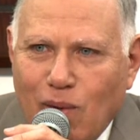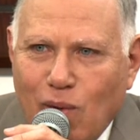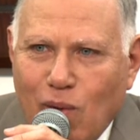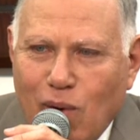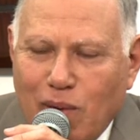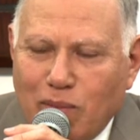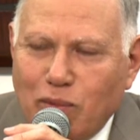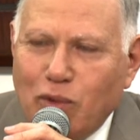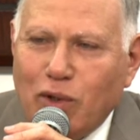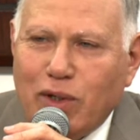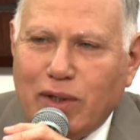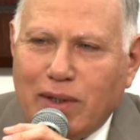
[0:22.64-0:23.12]

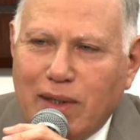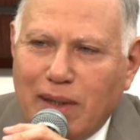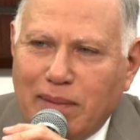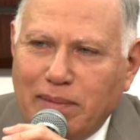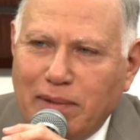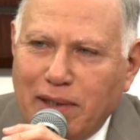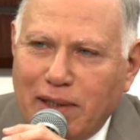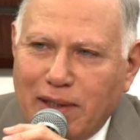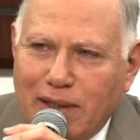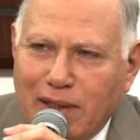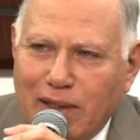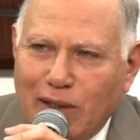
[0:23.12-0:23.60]

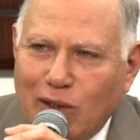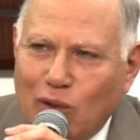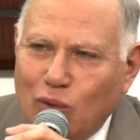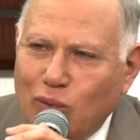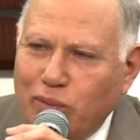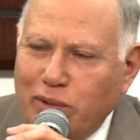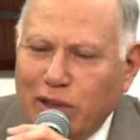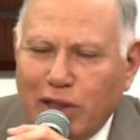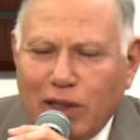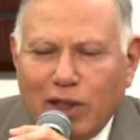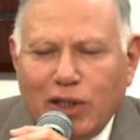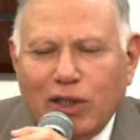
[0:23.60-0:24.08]
ومرتبكين
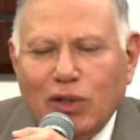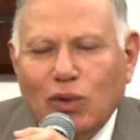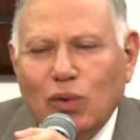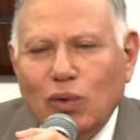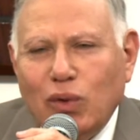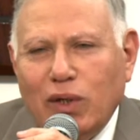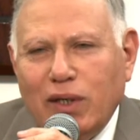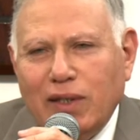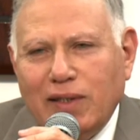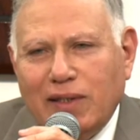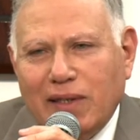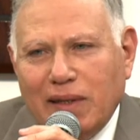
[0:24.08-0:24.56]

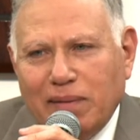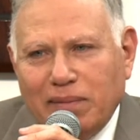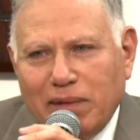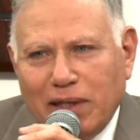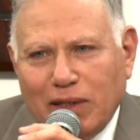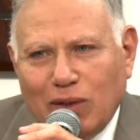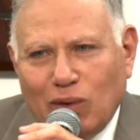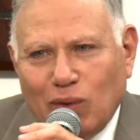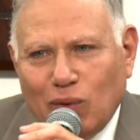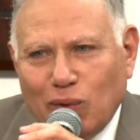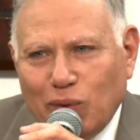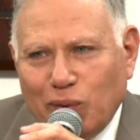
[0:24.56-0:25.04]
وبيعيدوا
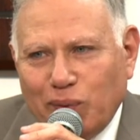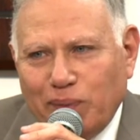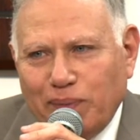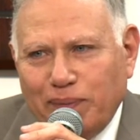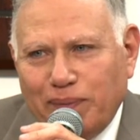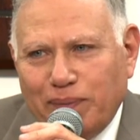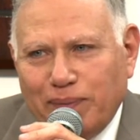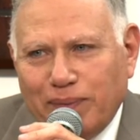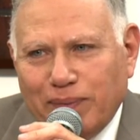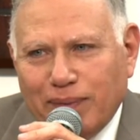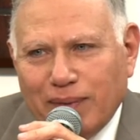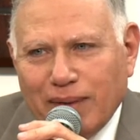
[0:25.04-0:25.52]

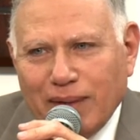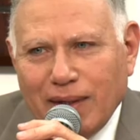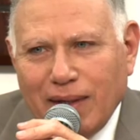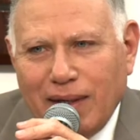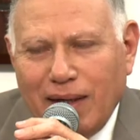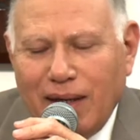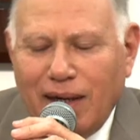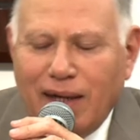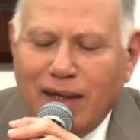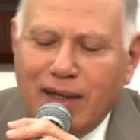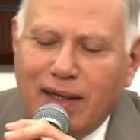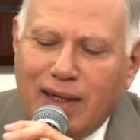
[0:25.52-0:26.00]
حساباتهم
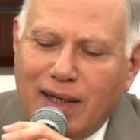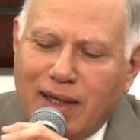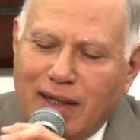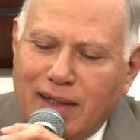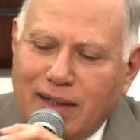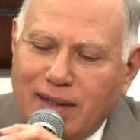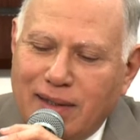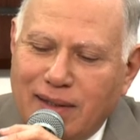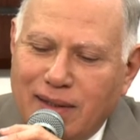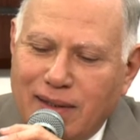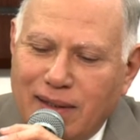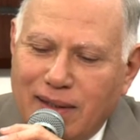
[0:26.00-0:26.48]
اللي
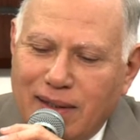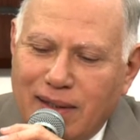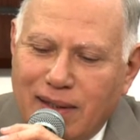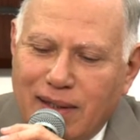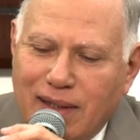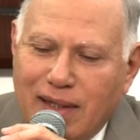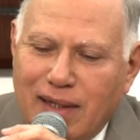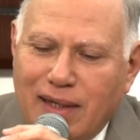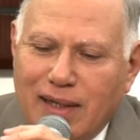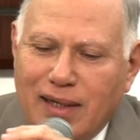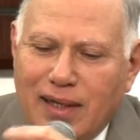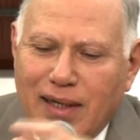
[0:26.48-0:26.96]
كان
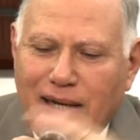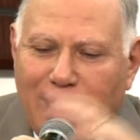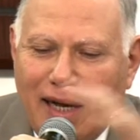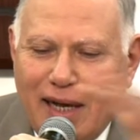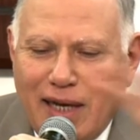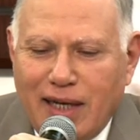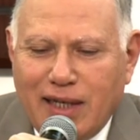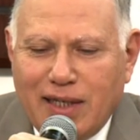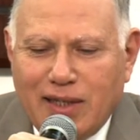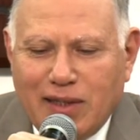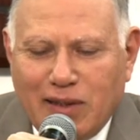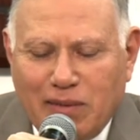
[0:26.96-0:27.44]

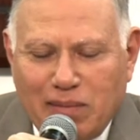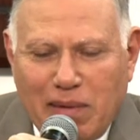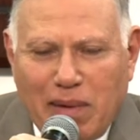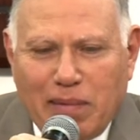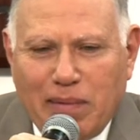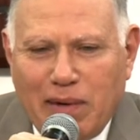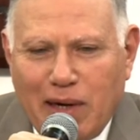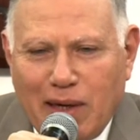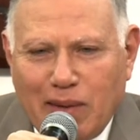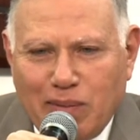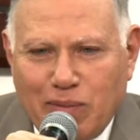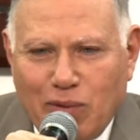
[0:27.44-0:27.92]
حاجز
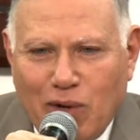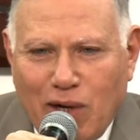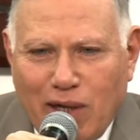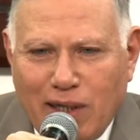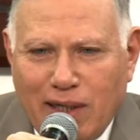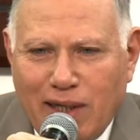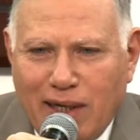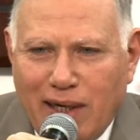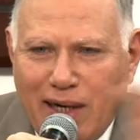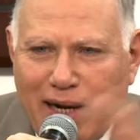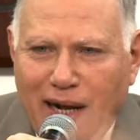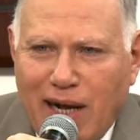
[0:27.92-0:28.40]
مبلغ
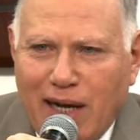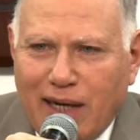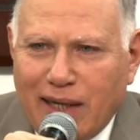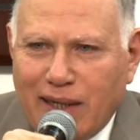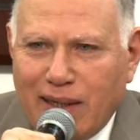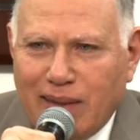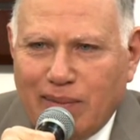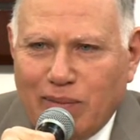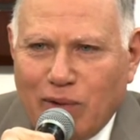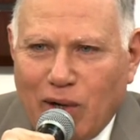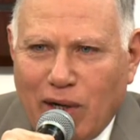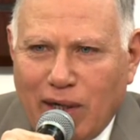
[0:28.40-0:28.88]
معين
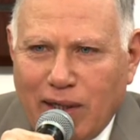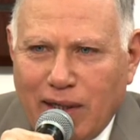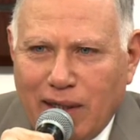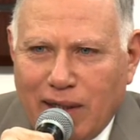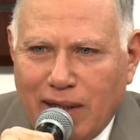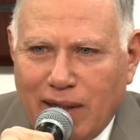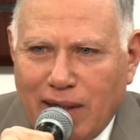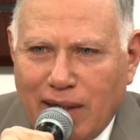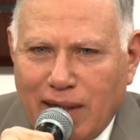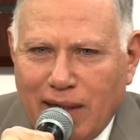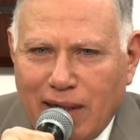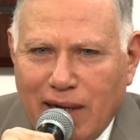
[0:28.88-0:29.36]
لحاجة
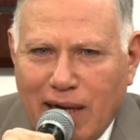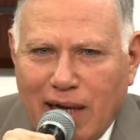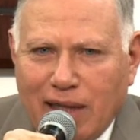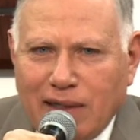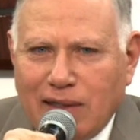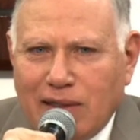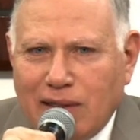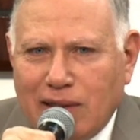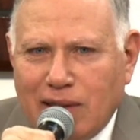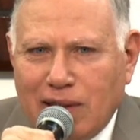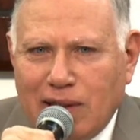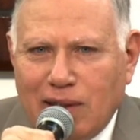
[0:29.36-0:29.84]
معينة
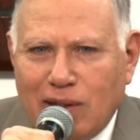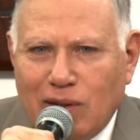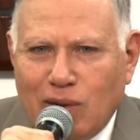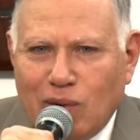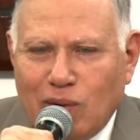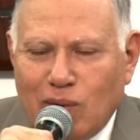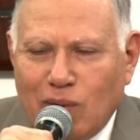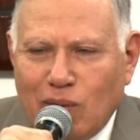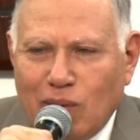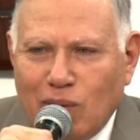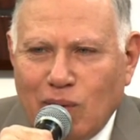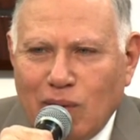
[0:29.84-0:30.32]
حس
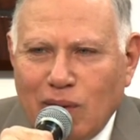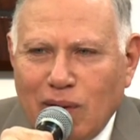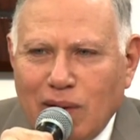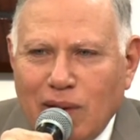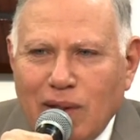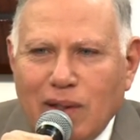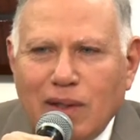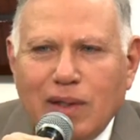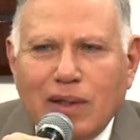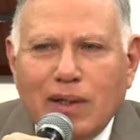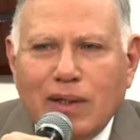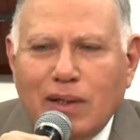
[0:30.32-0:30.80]
إنه
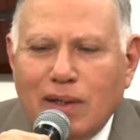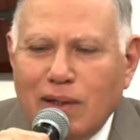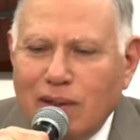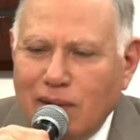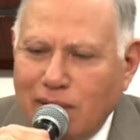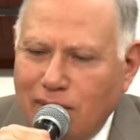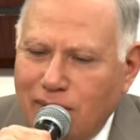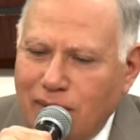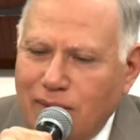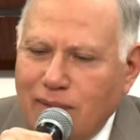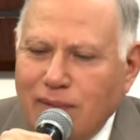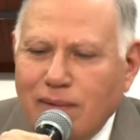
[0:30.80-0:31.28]

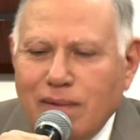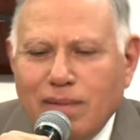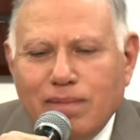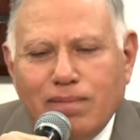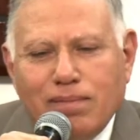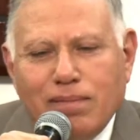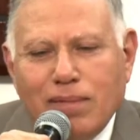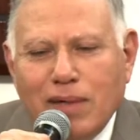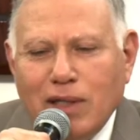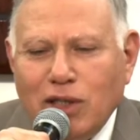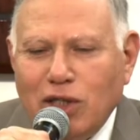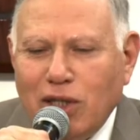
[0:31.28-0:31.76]

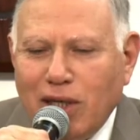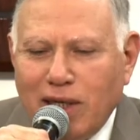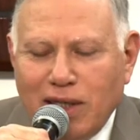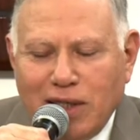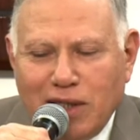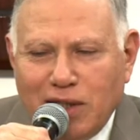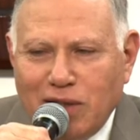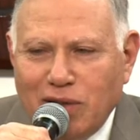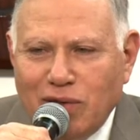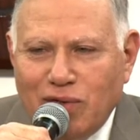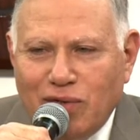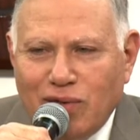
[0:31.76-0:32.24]
مش
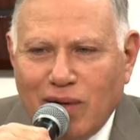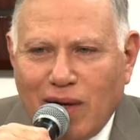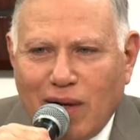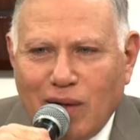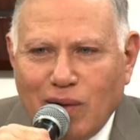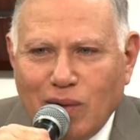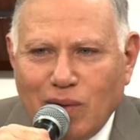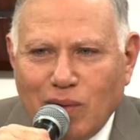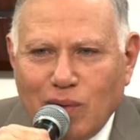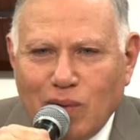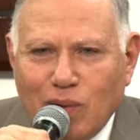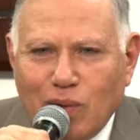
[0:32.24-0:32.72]
هينفع
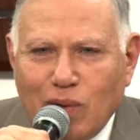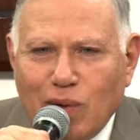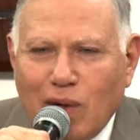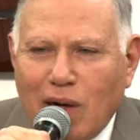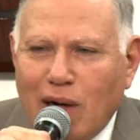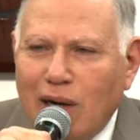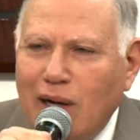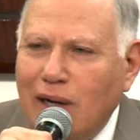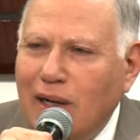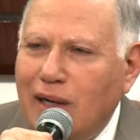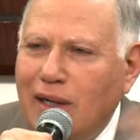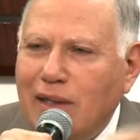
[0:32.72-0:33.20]

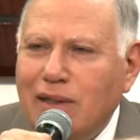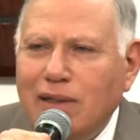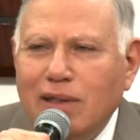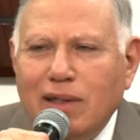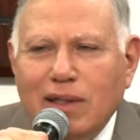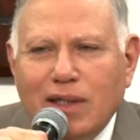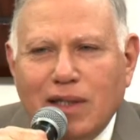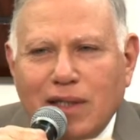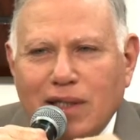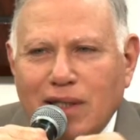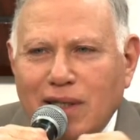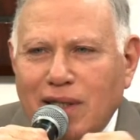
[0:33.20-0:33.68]

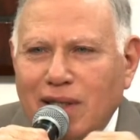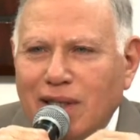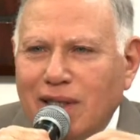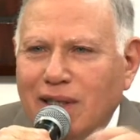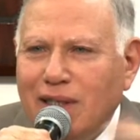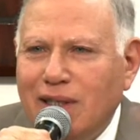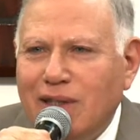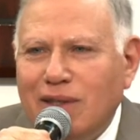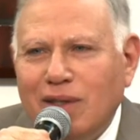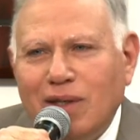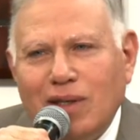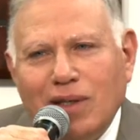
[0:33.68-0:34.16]

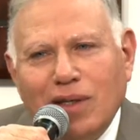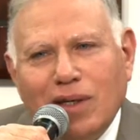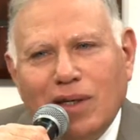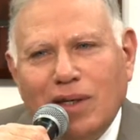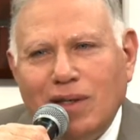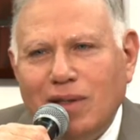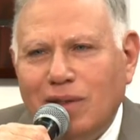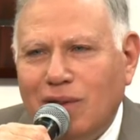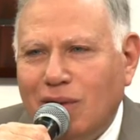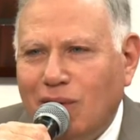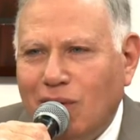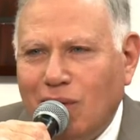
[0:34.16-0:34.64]
والدنيا
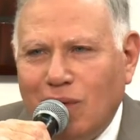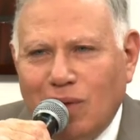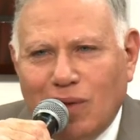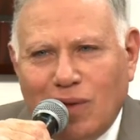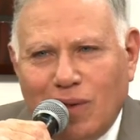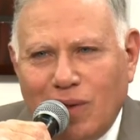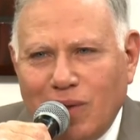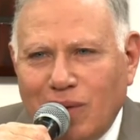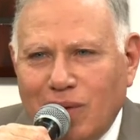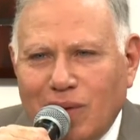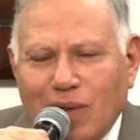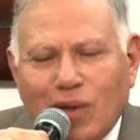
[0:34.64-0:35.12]
اتغيرت
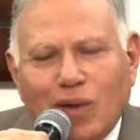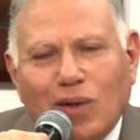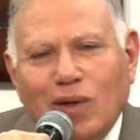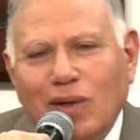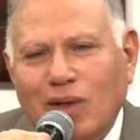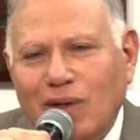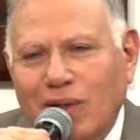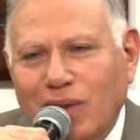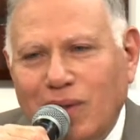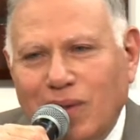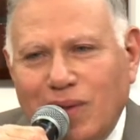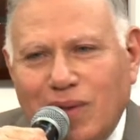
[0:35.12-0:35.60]
خالص
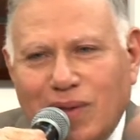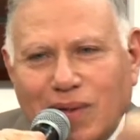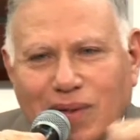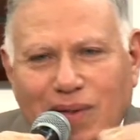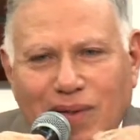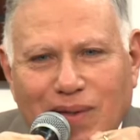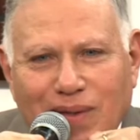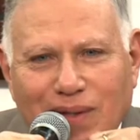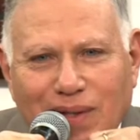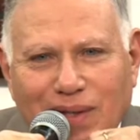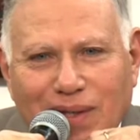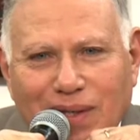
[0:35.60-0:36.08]
خالص